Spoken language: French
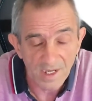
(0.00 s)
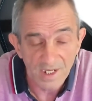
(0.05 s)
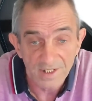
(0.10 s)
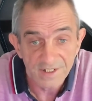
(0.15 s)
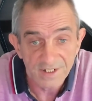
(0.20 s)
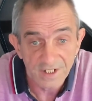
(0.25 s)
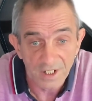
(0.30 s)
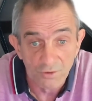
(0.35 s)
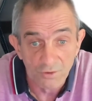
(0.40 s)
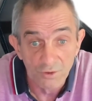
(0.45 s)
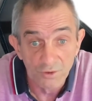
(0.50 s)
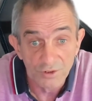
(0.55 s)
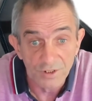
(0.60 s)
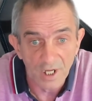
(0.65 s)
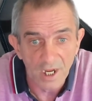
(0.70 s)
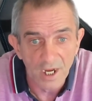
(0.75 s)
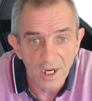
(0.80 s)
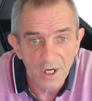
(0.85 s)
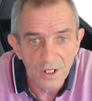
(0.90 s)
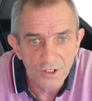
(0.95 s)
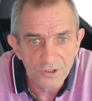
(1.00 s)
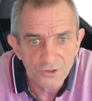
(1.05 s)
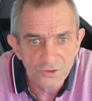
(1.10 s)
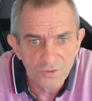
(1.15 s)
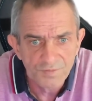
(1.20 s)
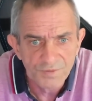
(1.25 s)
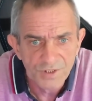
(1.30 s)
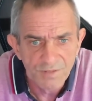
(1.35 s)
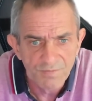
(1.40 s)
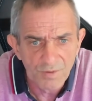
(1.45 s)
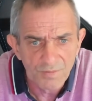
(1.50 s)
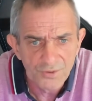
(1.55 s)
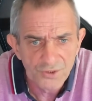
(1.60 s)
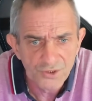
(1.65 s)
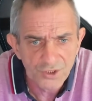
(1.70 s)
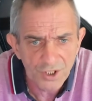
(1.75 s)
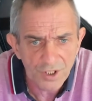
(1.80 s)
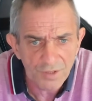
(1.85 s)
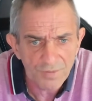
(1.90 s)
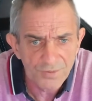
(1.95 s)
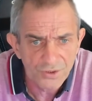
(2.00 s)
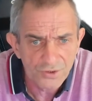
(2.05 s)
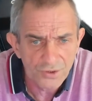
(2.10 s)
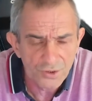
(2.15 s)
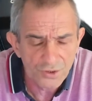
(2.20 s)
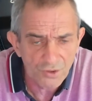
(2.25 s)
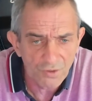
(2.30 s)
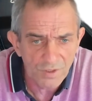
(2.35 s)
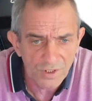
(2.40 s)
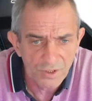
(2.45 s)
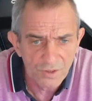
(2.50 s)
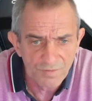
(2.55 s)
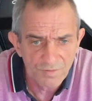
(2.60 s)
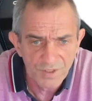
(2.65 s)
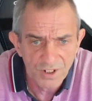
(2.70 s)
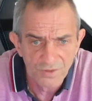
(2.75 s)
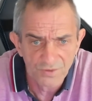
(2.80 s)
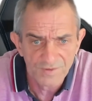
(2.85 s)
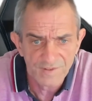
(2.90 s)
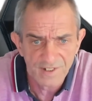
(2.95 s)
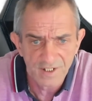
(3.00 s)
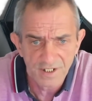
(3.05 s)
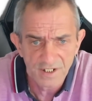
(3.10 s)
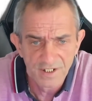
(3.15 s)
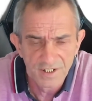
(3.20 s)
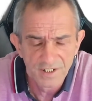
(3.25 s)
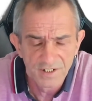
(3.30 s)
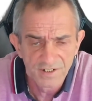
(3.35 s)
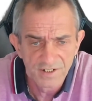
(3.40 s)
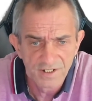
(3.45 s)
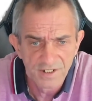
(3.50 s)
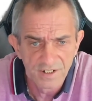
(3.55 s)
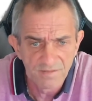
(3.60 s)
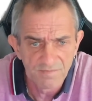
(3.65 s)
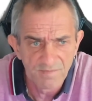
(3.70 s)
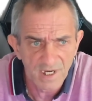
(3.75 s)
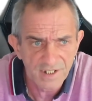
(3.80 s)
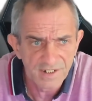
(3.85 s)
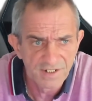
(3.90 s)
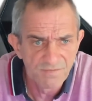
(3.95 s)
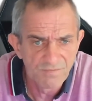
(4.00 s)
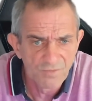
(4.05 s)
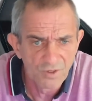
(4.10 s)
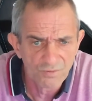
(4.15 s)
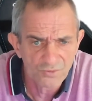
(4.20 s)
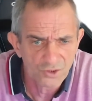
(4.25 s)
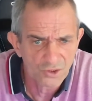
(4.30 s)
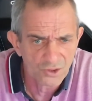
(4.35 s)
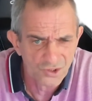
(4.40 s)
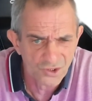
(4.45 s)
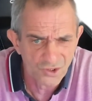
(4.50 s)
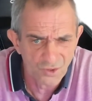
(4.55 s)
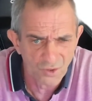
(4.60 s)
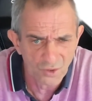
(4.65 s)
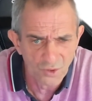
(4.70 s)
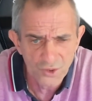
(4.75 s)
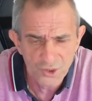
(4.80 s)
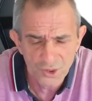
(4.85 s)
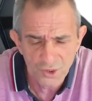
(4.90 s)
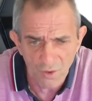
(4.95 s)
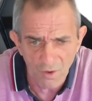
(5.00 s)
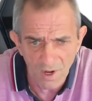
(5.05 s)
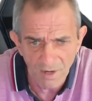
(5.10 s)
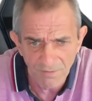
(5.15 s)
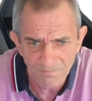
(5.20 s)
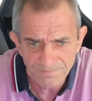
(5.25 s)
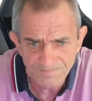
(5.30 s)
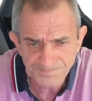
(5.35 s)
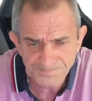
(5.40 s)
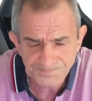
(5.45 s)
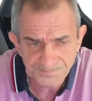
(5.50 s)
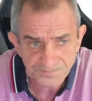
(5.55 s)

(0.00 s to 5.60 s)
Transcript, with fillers: Ça coûte un tout petit peu plus cher, puisque je crois que le bidon de 5 litres, c'est maximum 2 euros, je crois.